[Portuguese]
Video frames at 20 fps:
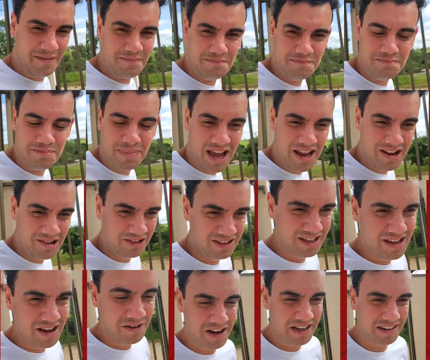
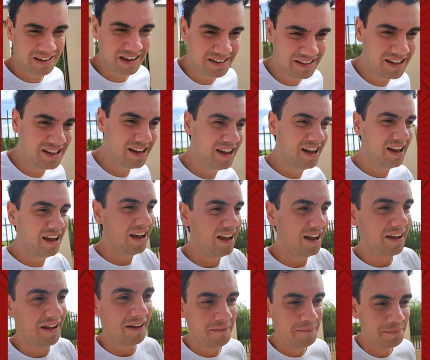Meio-dia vai estar tá
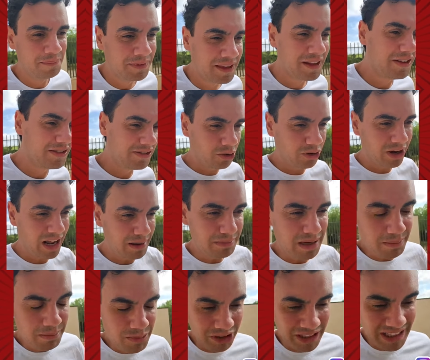de estourar
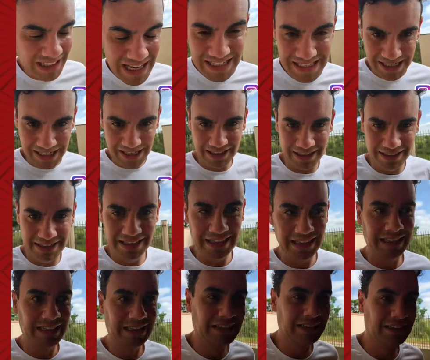mamona na cerca, né?
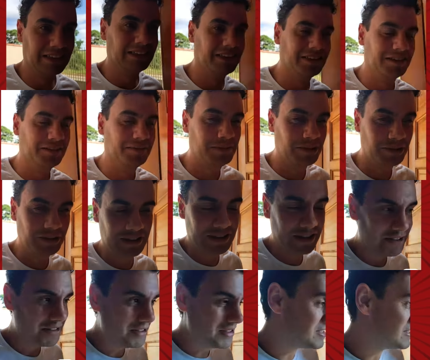Meu
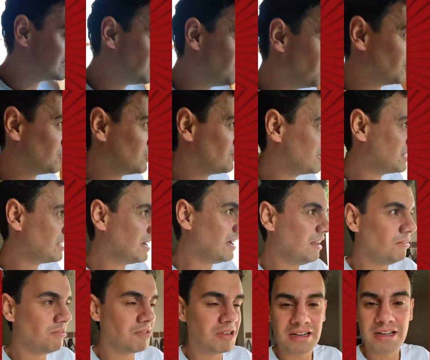Deus do céu, hoje vai estar tá
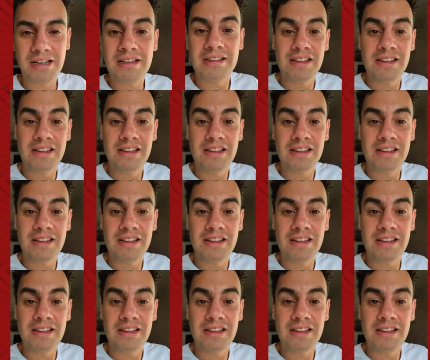calor.